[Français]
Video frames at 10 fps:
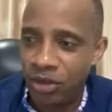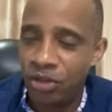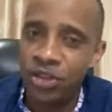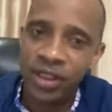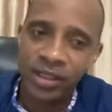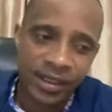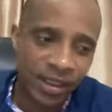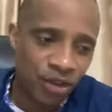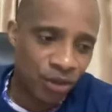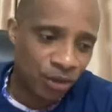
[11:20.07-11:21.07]
Quand j'étais
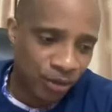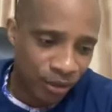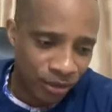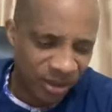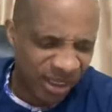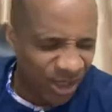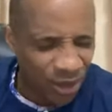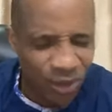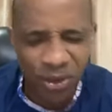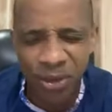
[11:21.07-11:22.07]
très jeune, très
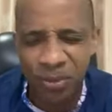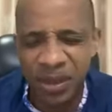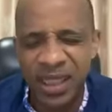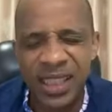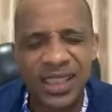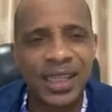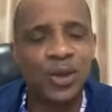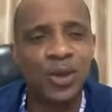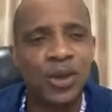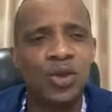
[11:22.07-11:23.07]
jeune, on partait à l'église
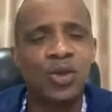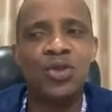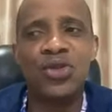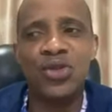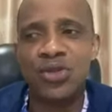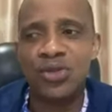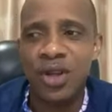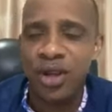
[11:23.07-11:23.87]
catholique, nous tous.